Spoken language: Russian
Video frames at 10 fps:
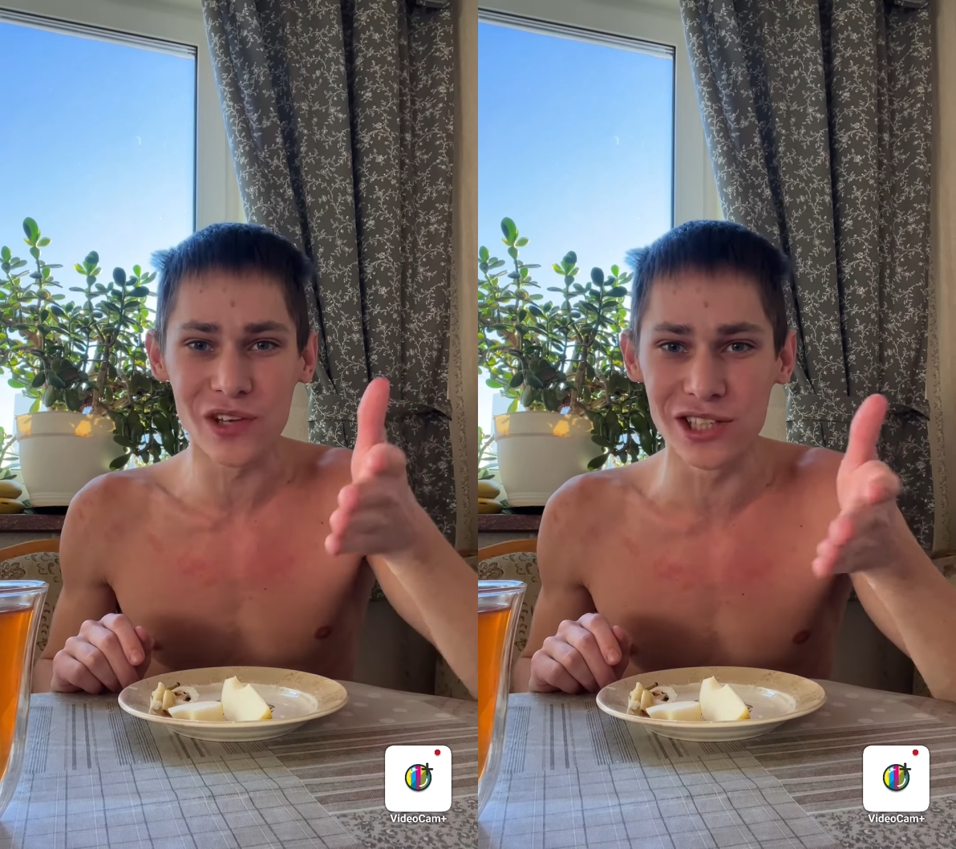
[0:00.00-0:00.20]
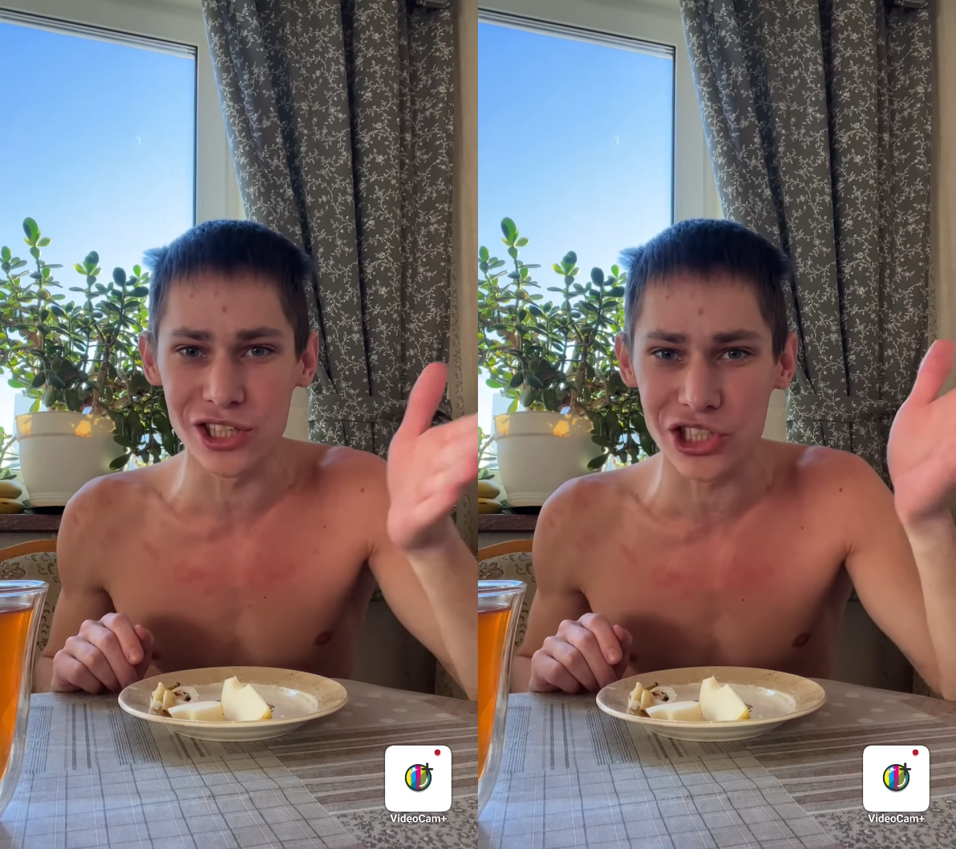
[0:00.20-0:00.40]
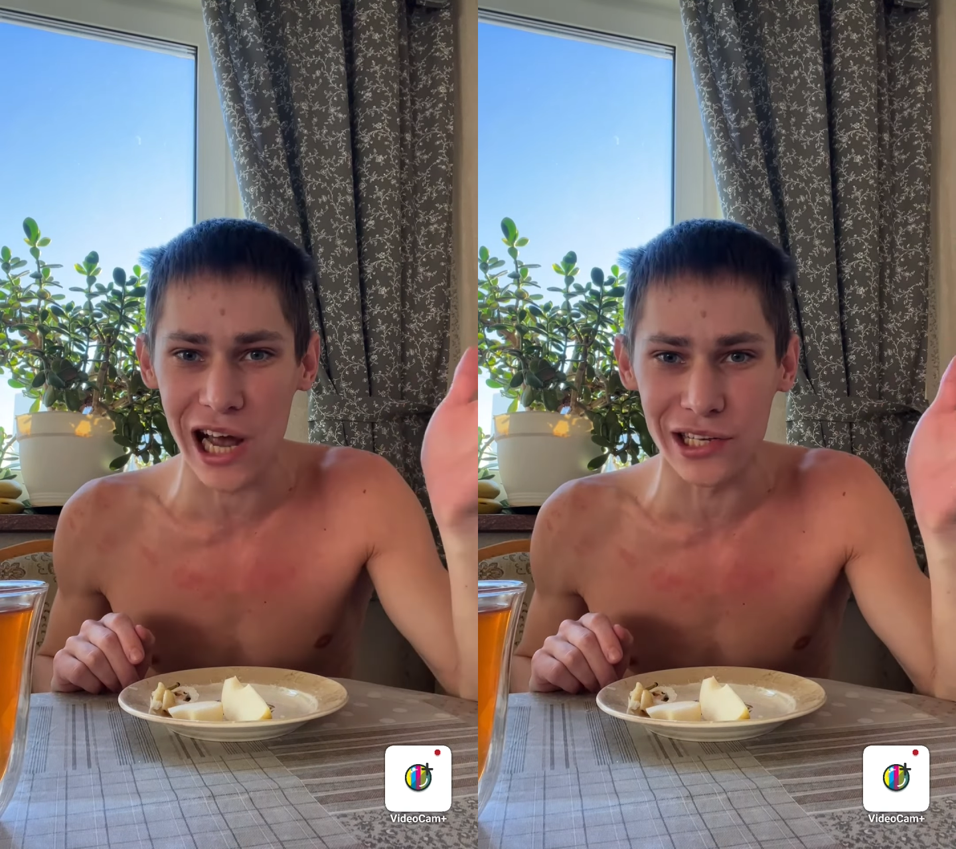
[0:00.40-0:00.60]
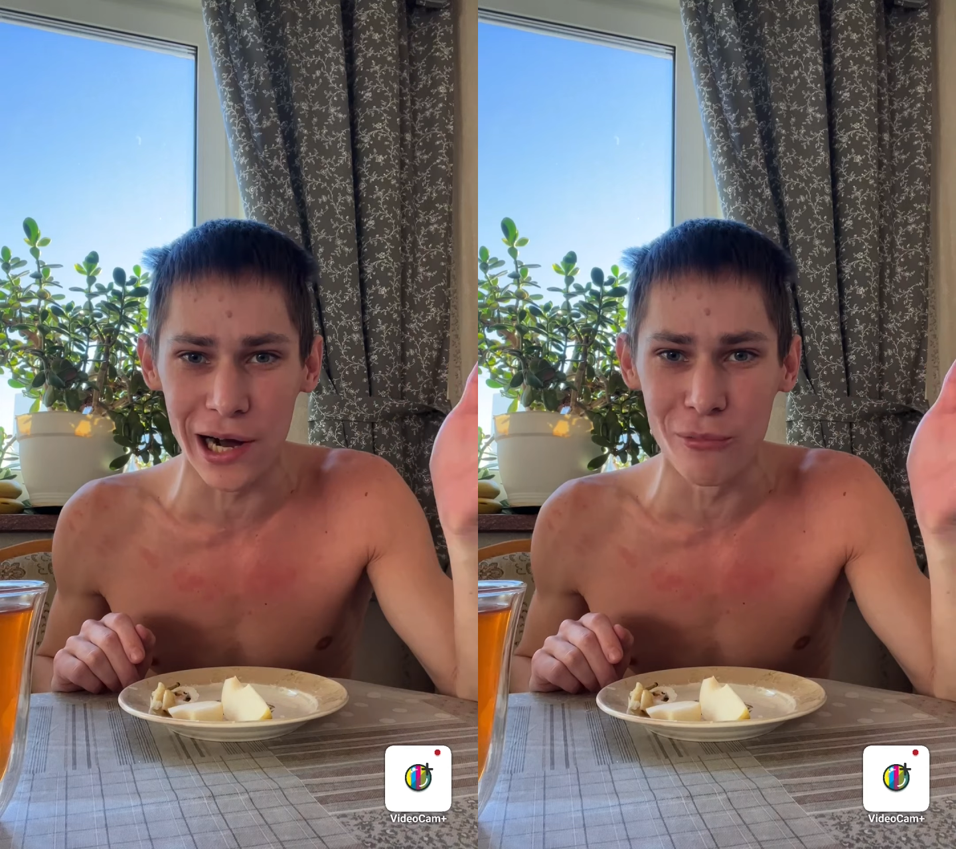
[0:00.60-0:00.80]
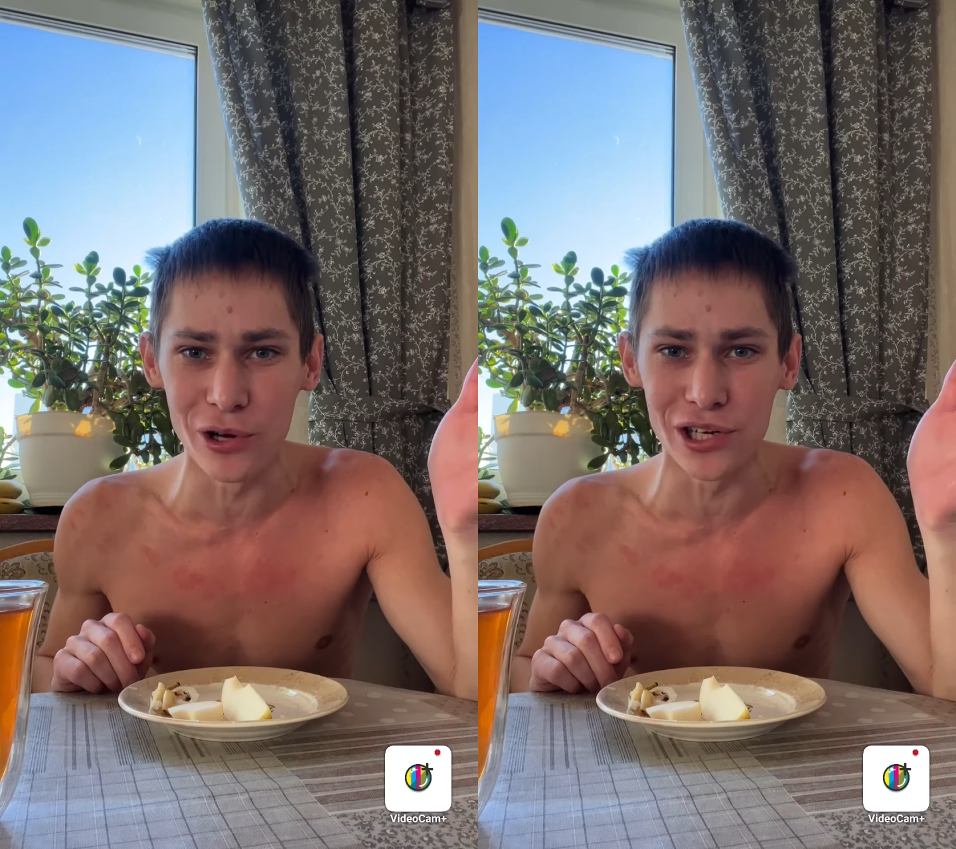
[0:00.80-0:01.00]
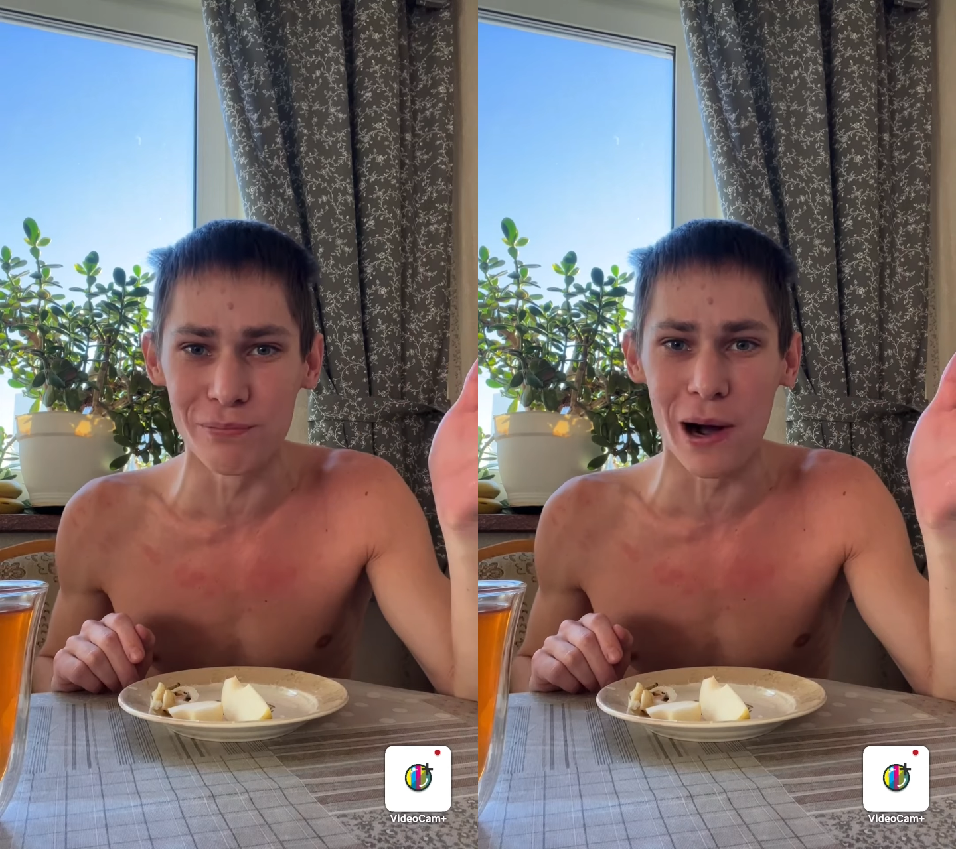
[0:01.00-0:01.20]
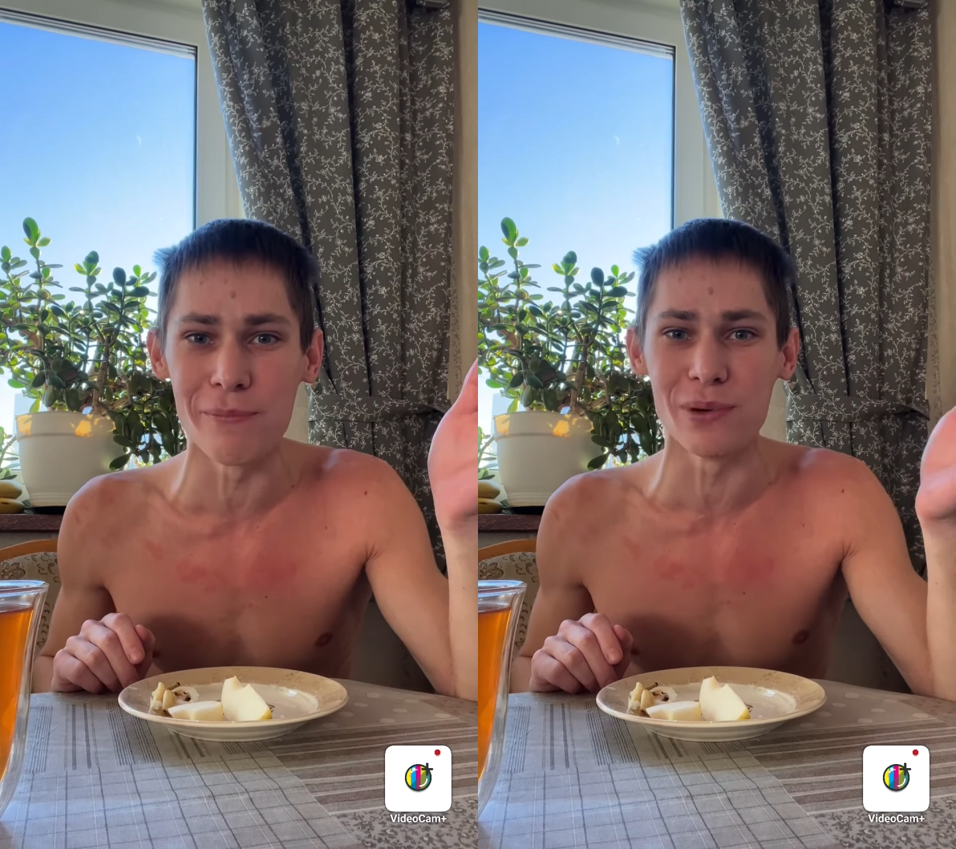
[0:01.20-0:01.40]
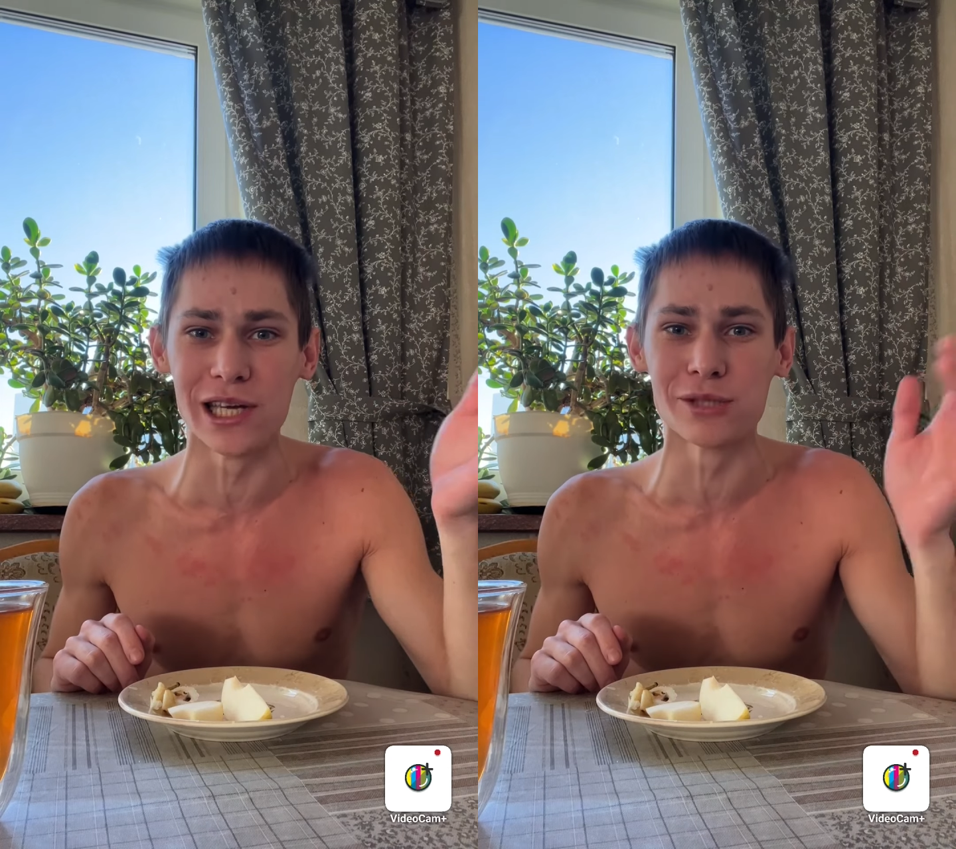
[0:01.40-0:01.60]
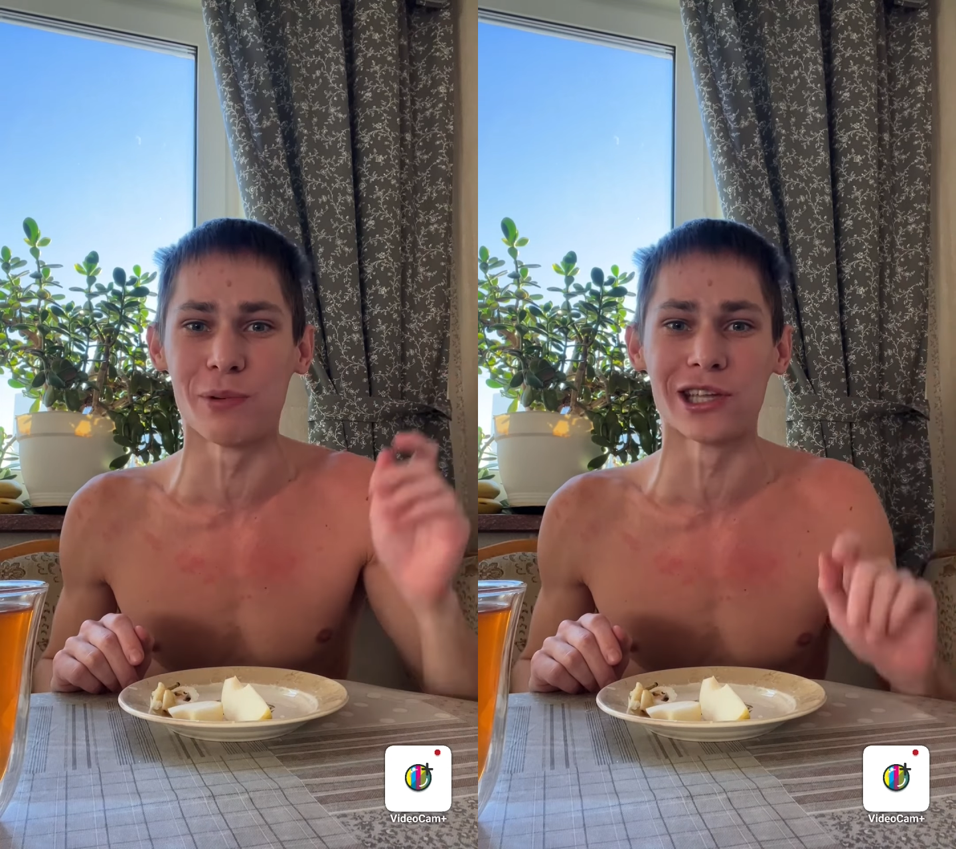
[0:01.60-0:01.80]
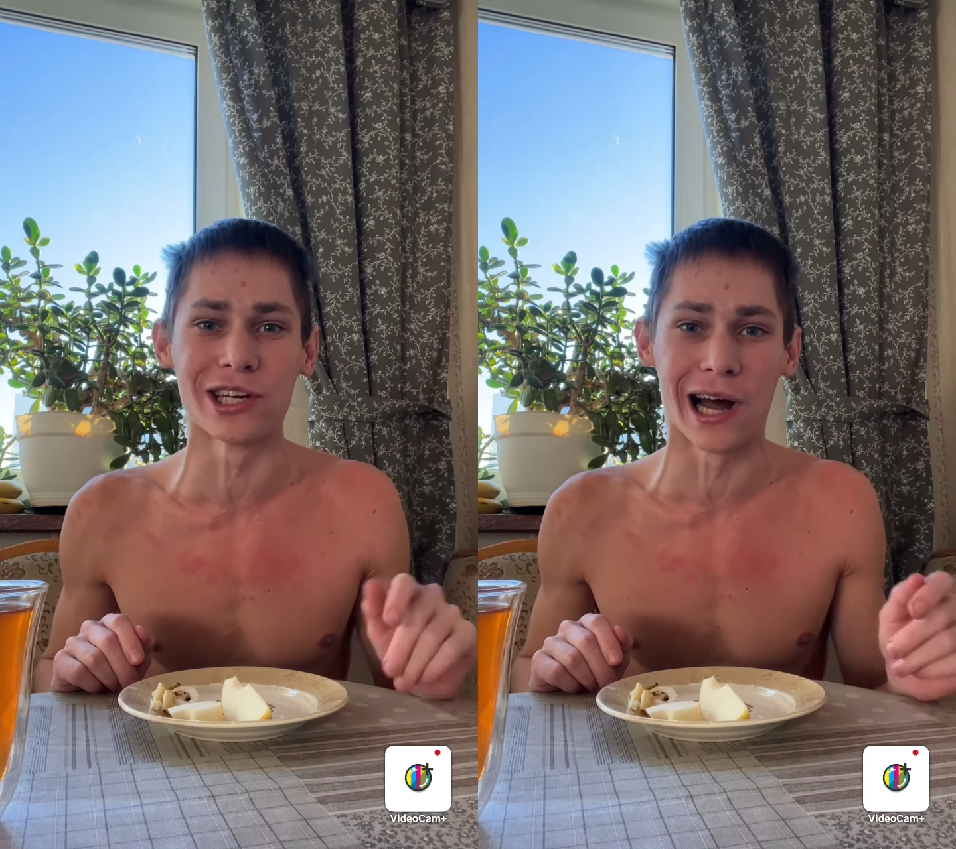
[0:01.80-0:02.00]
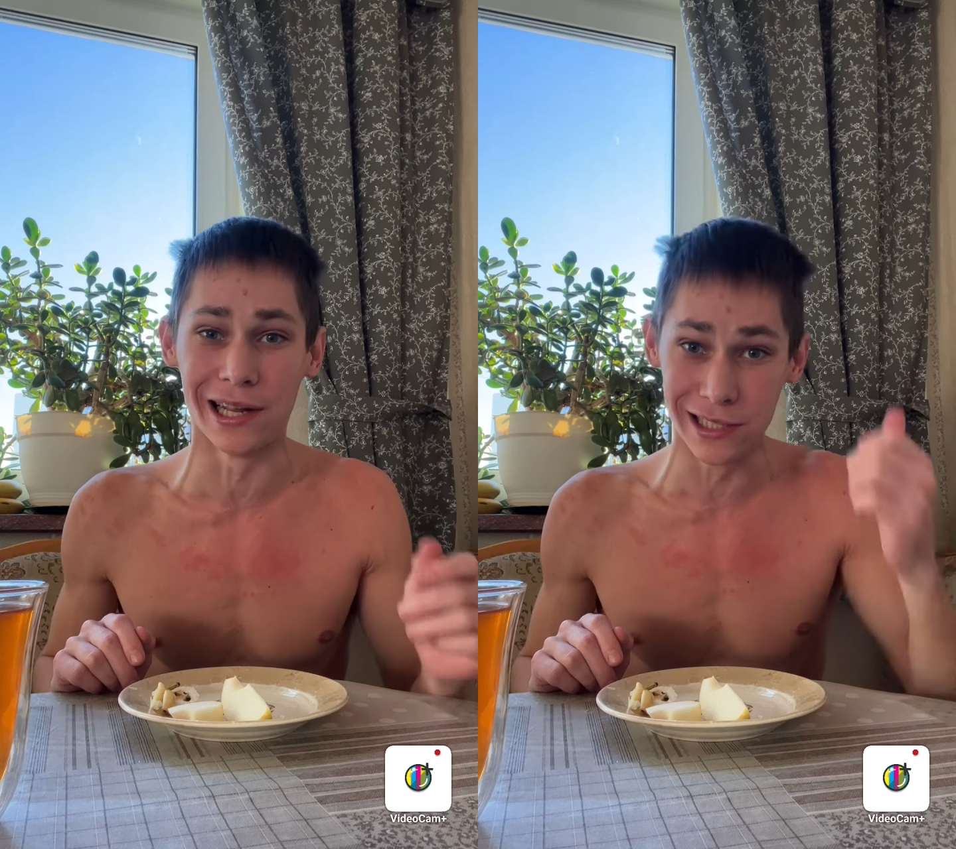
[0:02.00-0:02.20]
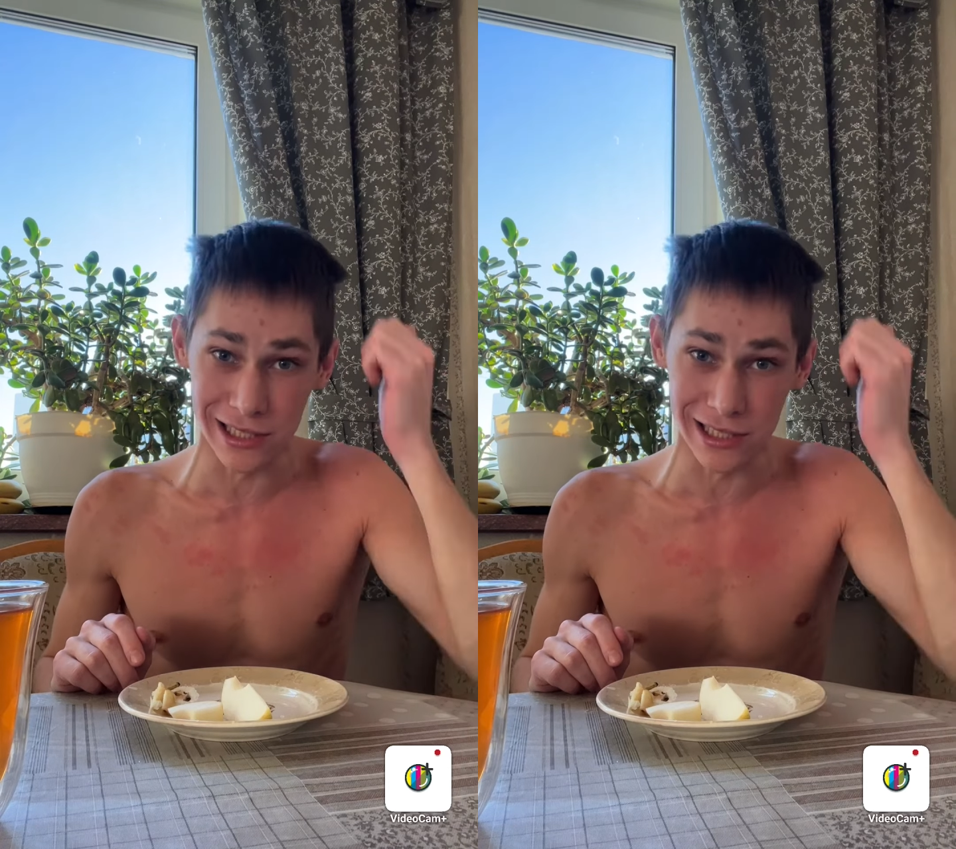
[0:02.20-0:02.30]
Езжай домой, да попей из-под крана,